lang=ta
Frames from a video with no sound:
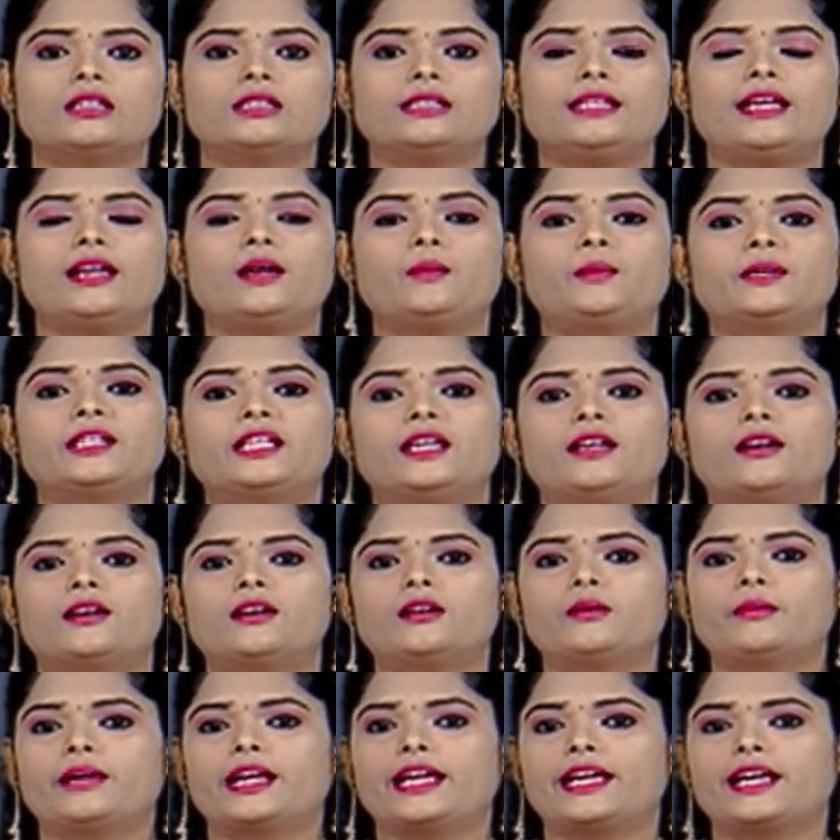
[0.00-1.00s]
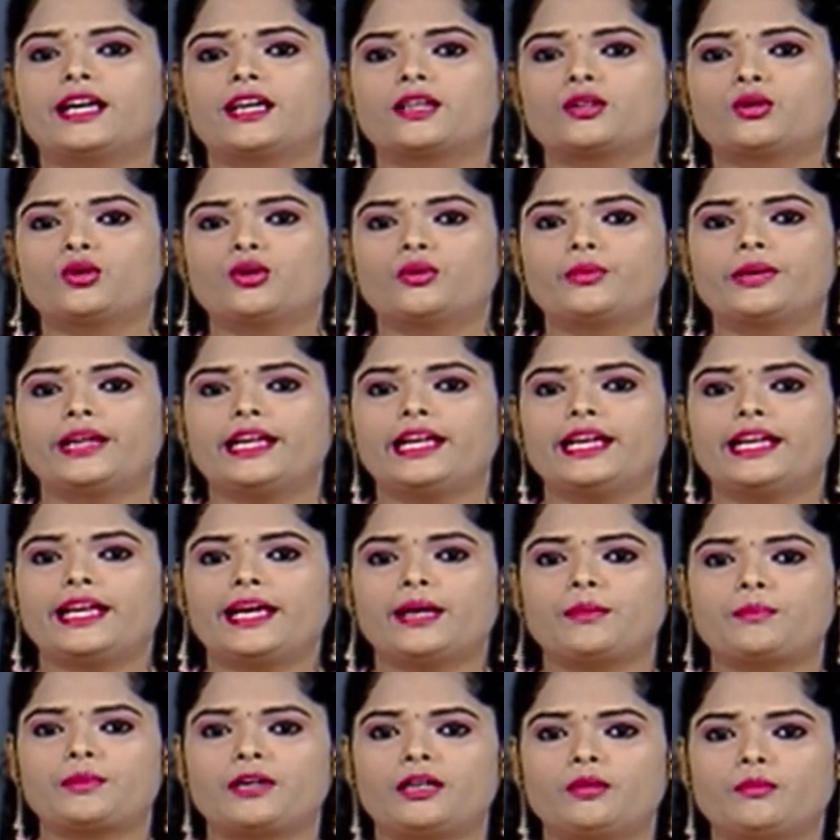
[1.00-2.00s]
திருப்பதி ஏழுமலையான் கோவிலில்
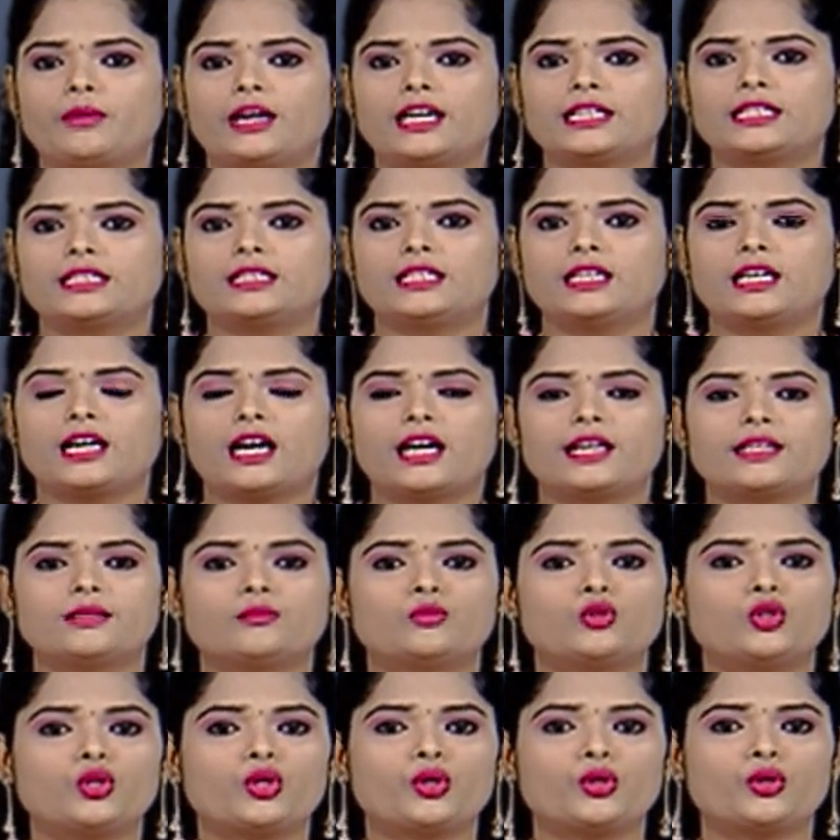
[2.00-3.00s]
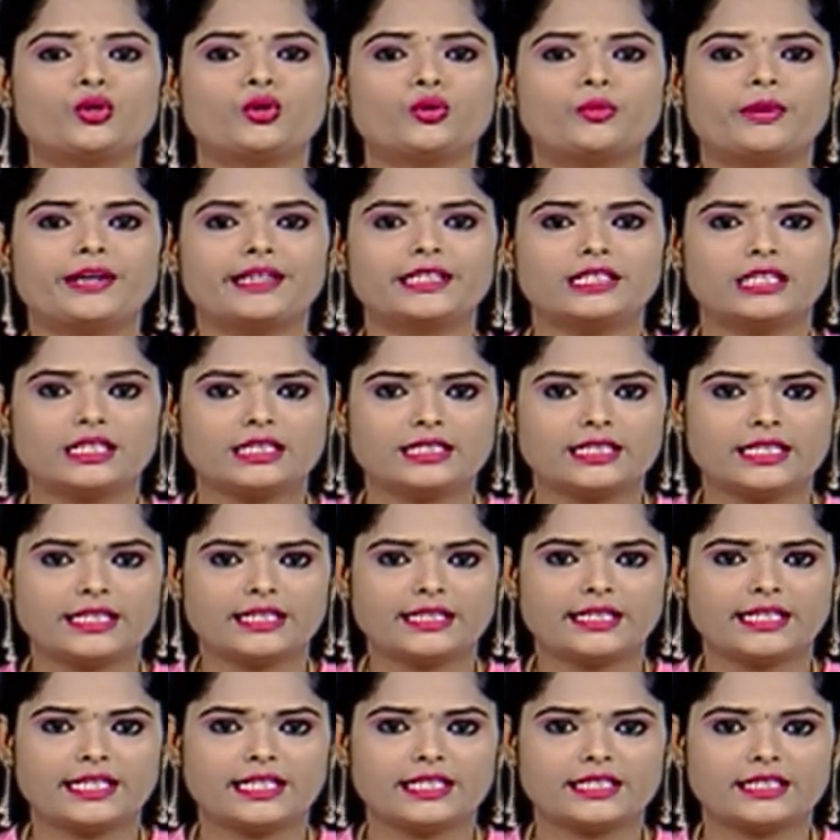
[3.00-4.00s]
ஏப்ரல் மாதத்துக்கான முன்னூறு ரூபாய் தரிசன
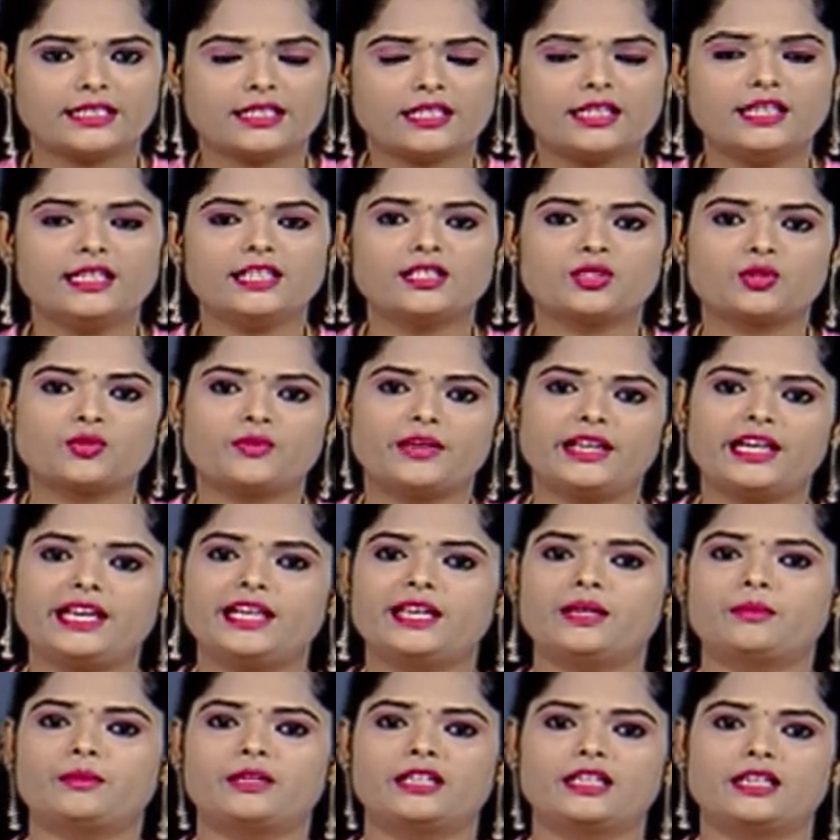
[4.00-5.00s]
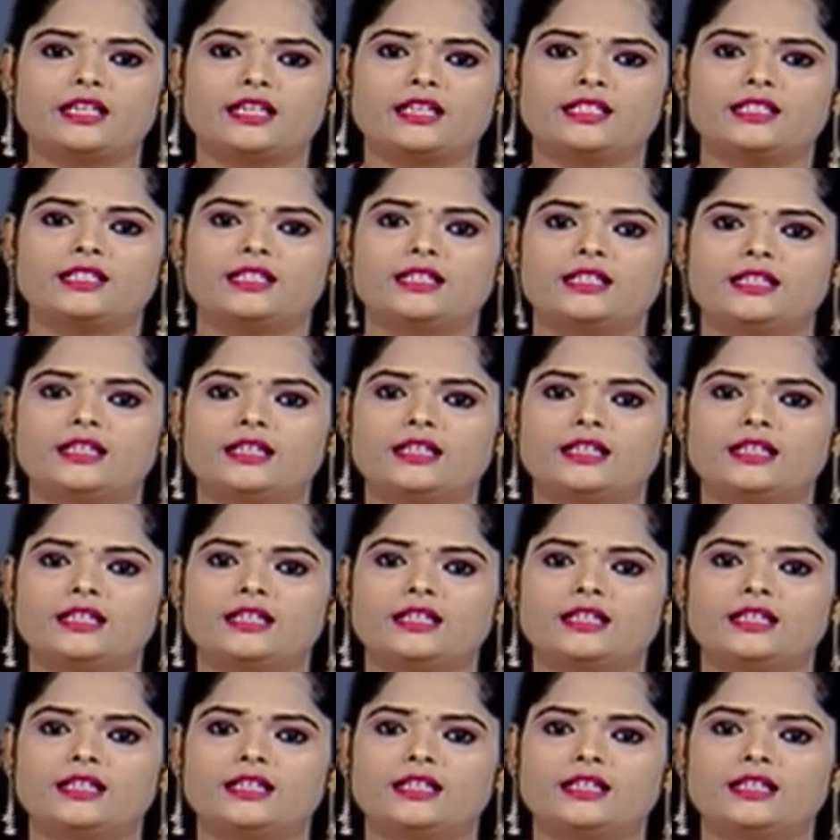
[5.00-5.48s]
டிக்கெட்டுகள் இன்று வெளியிடப்படுகிறது